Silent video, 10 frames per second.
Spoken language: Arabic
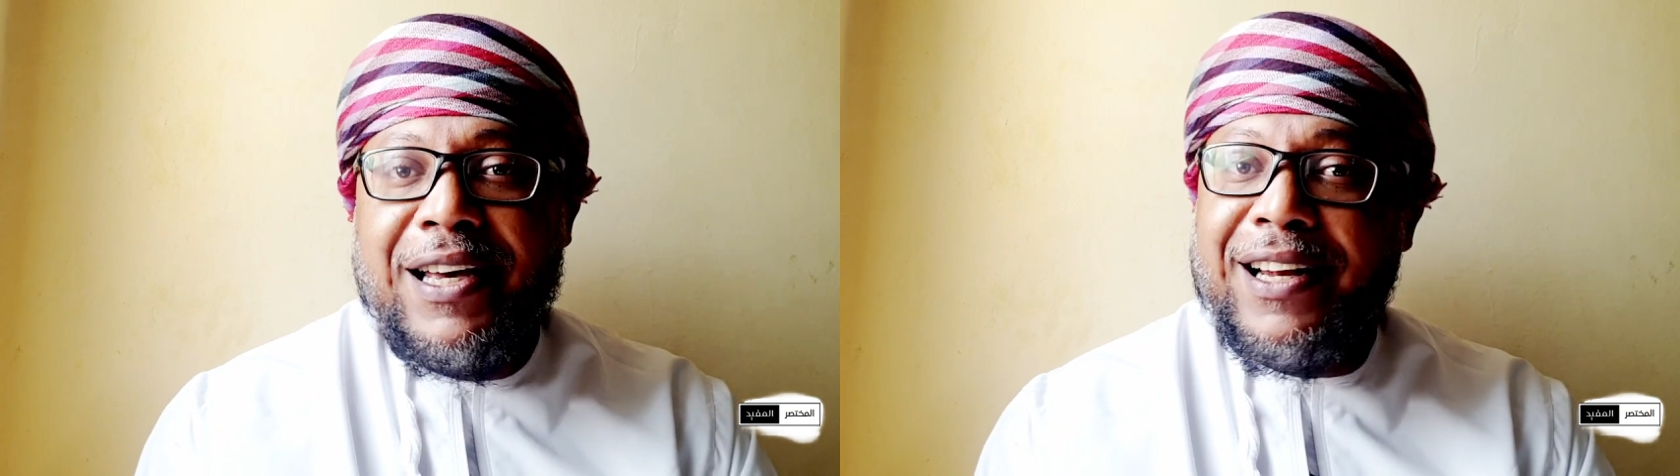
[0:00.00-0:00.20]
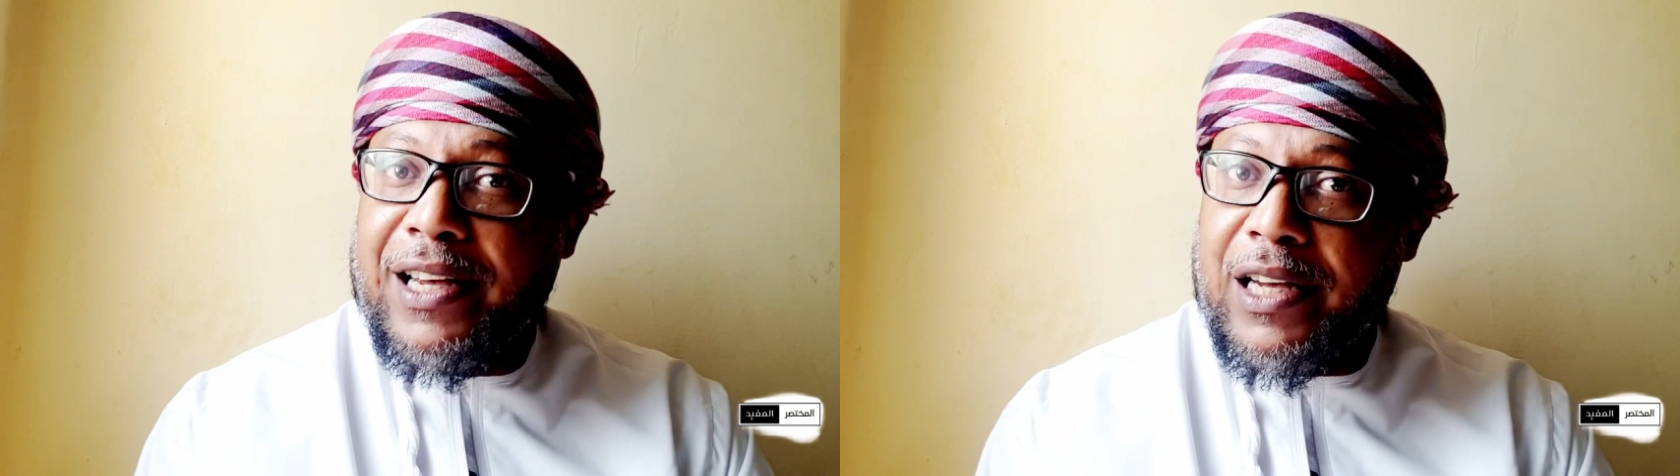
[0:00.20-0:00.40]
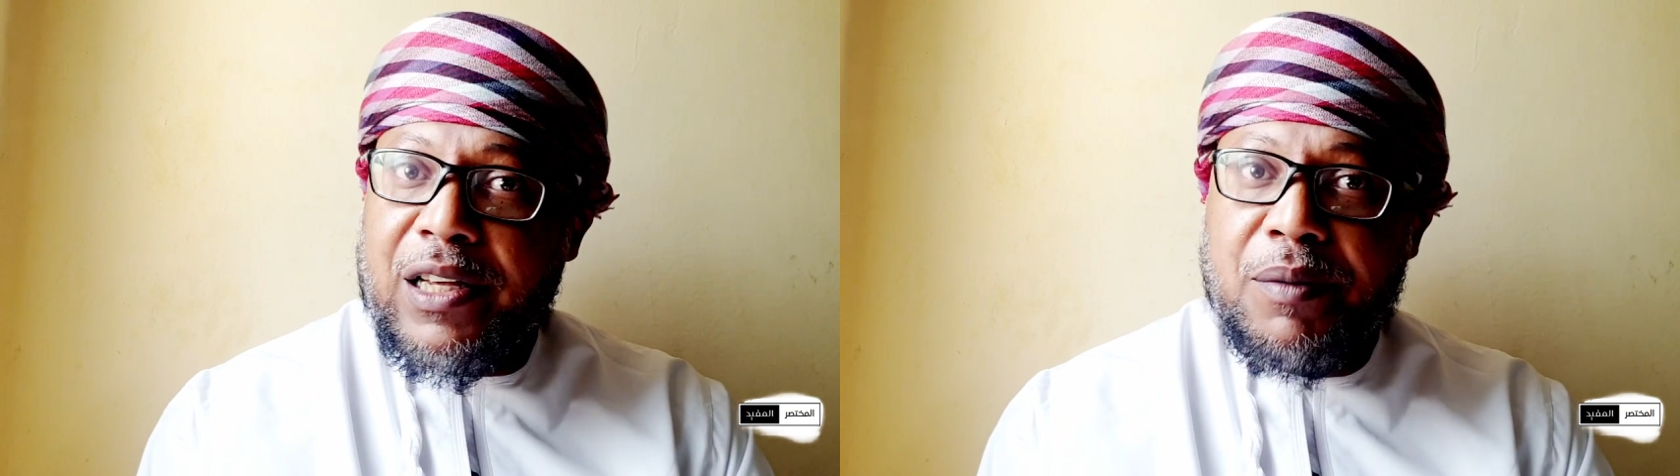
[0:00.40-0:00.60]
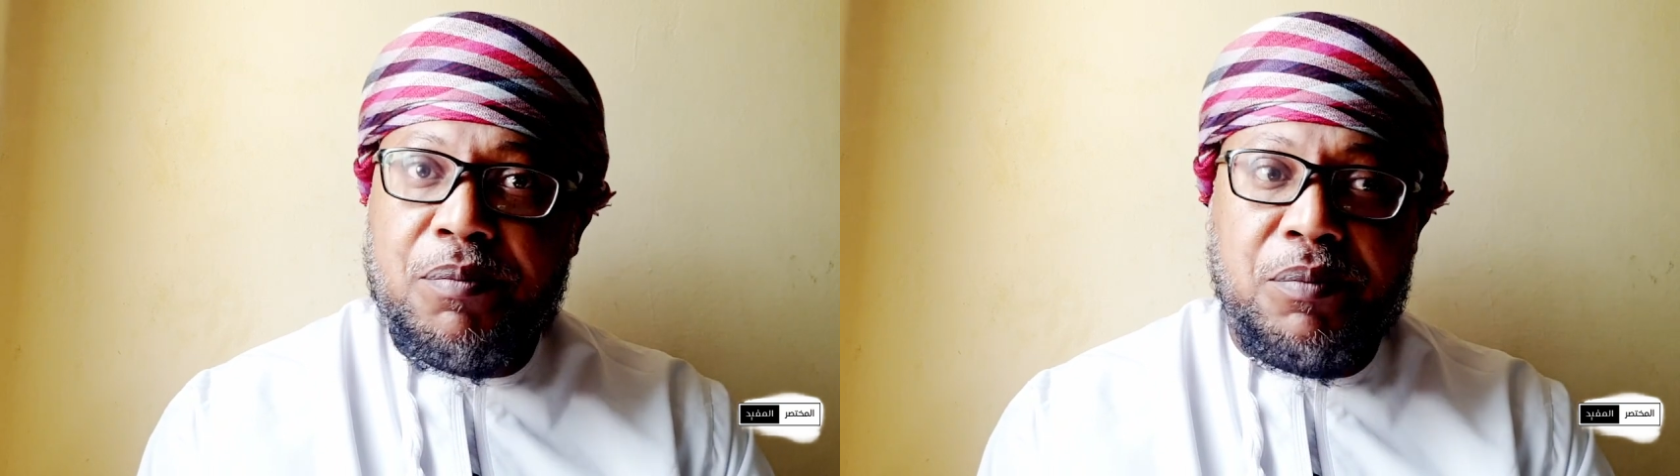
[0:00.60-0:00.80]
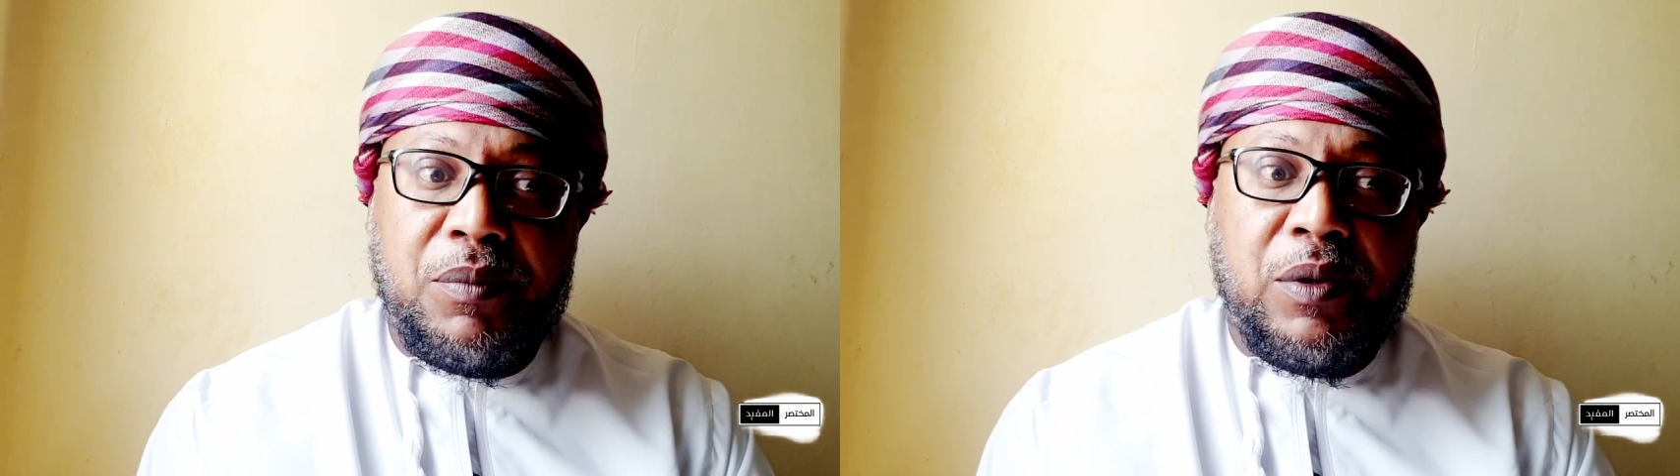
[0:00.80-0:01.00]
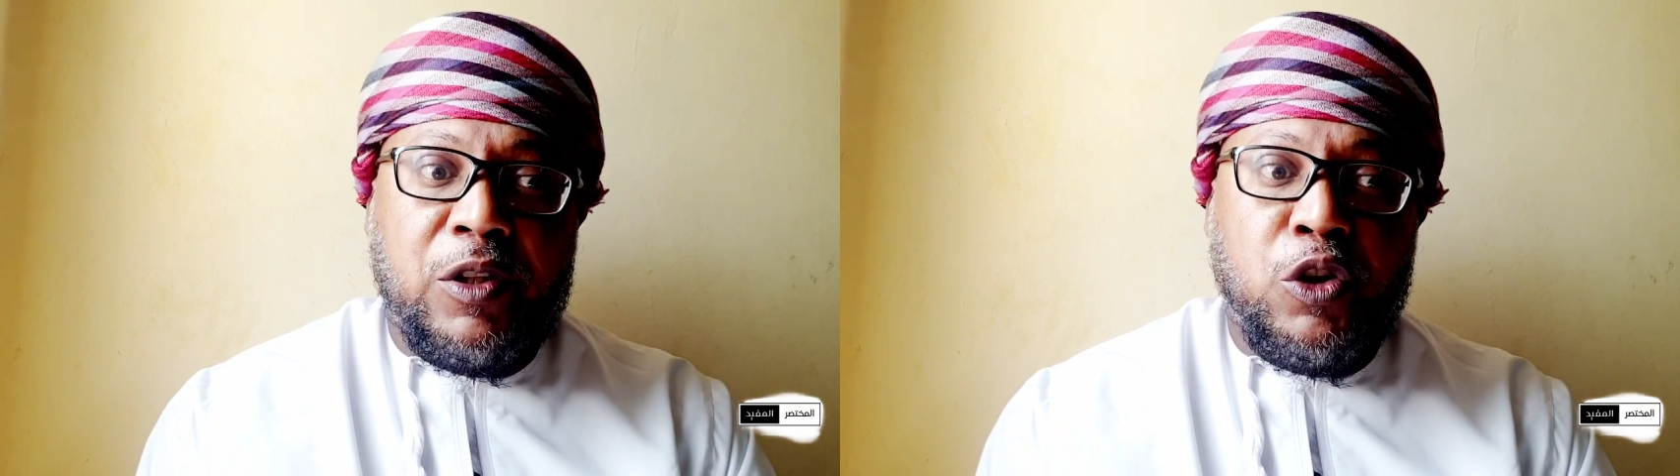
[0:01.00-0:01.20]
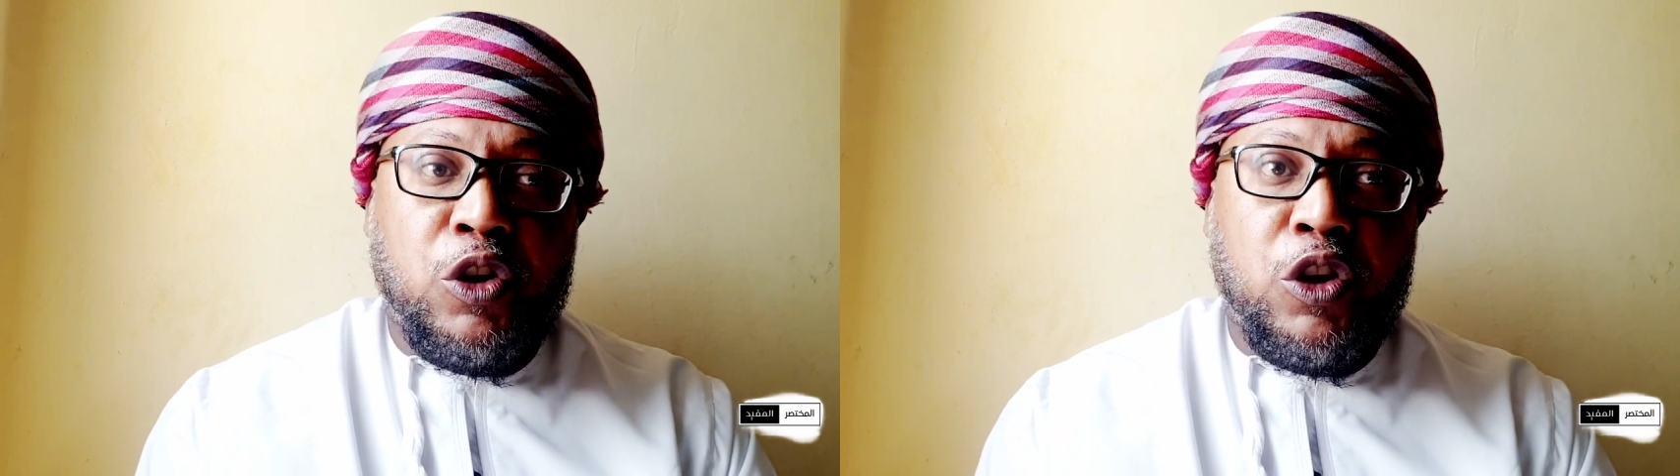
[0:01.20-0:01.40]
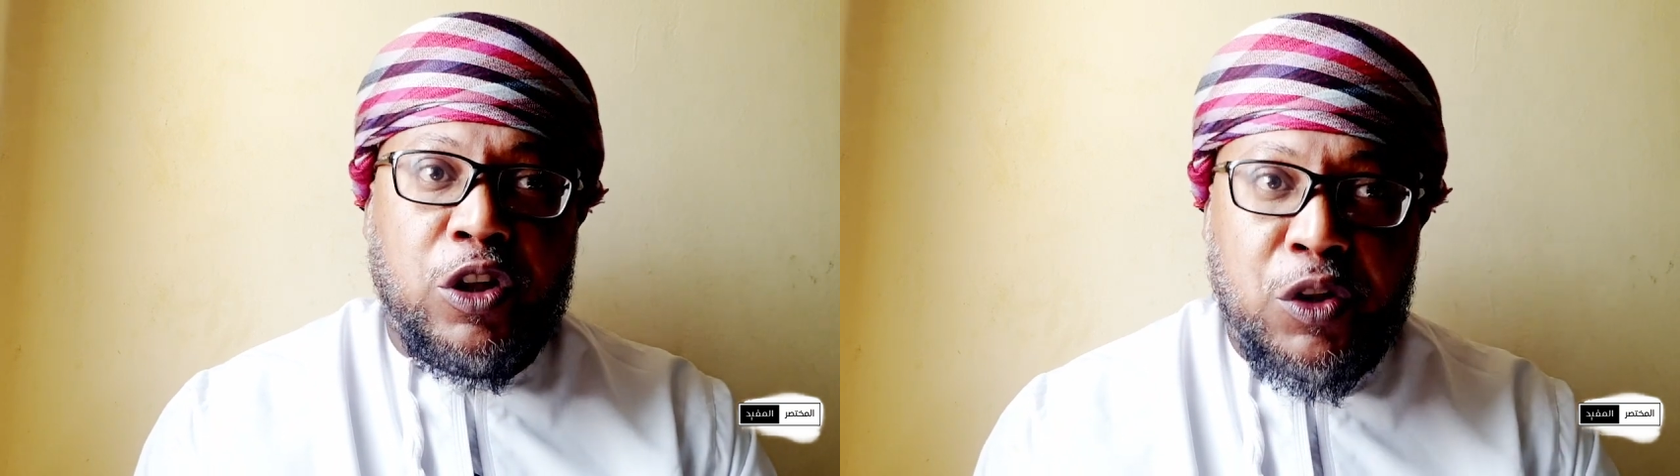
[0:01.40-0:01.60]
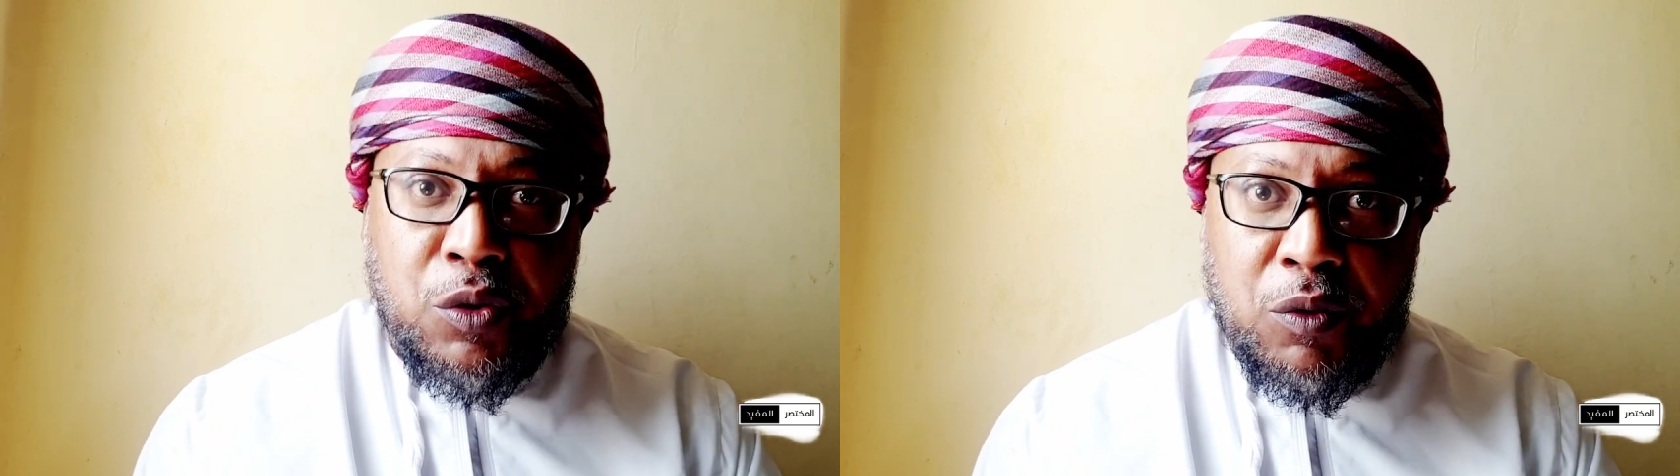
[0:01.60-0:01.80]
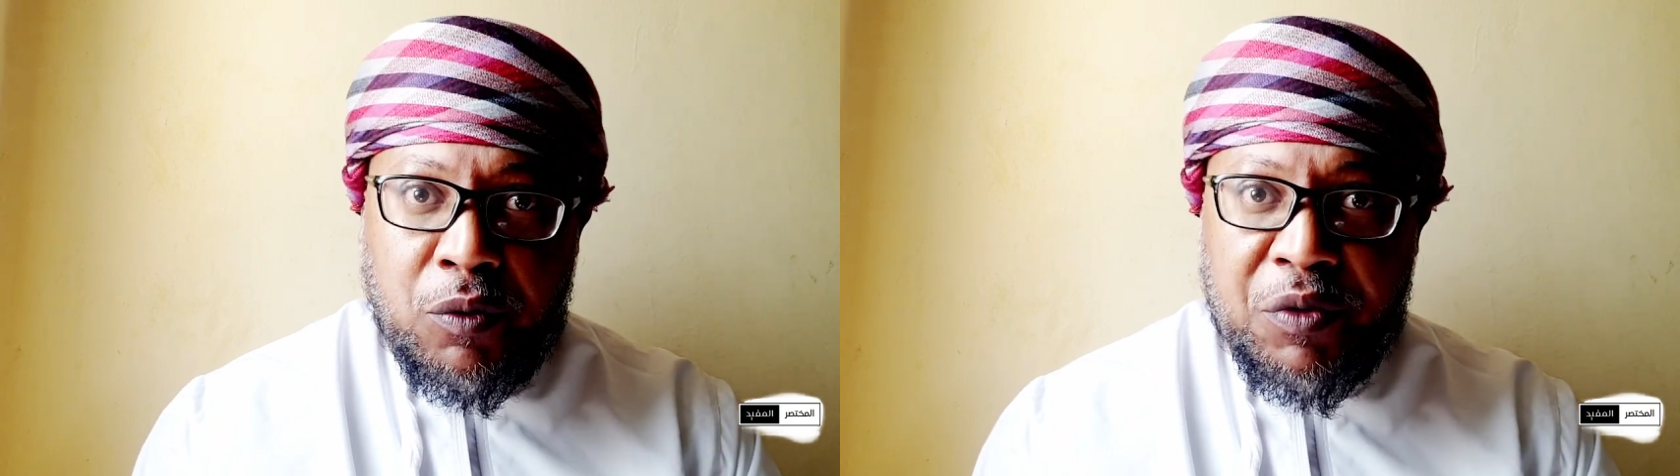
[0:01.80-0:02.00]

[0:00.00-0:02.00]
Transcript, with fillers: الغريب أنه